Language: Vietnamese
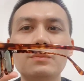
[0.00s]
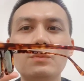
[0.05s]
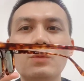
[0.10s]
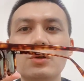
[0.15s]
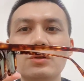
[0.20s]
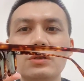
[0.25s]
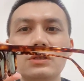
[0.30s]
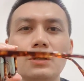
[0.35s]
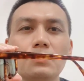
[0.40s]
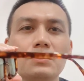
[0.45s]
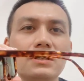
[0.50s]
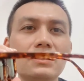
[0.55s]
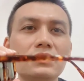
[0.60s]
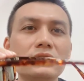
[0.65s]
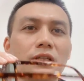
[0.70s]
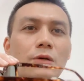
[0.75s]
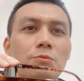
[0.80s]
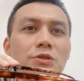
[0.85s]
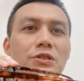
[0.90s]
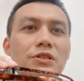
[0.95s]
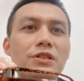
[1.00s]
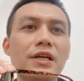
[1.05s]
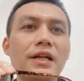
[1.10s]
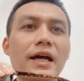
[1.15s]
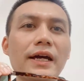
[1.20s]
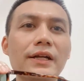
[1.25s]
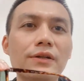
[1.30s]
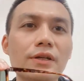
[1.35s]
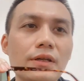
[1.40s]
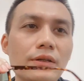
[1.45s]
Một trong dòng như thế
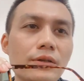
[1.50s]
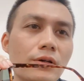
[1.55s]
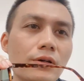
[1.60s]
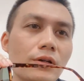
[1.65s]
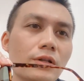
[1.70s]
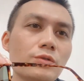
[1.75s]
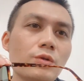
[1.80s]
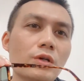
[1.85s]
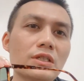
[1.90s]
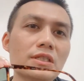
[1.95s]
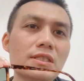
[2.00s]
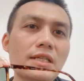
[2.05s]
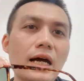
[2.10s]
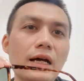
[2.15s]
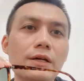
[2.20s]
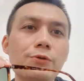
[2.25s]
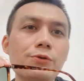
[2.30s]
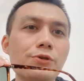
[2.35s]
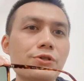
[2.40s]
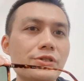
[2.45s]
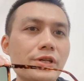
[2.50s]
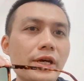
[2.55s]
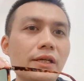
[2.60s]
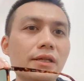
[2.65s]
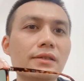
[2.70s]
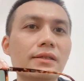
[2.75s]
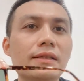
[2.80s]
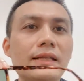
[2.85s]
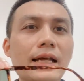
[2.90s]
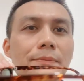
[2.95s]
này thì nó thuộc vào dạng
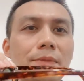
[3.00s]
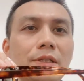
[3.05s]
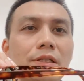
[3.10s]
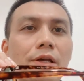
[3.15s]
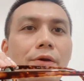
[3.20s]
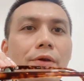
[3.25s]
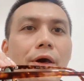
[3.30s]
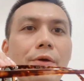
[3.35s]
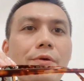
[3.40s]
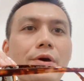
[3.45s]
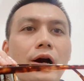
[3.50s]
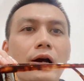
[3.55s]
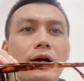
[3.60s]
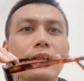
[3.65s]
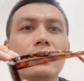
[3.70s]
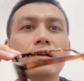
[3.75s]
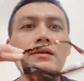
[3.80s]
unisex, nam nữ đều đeo được.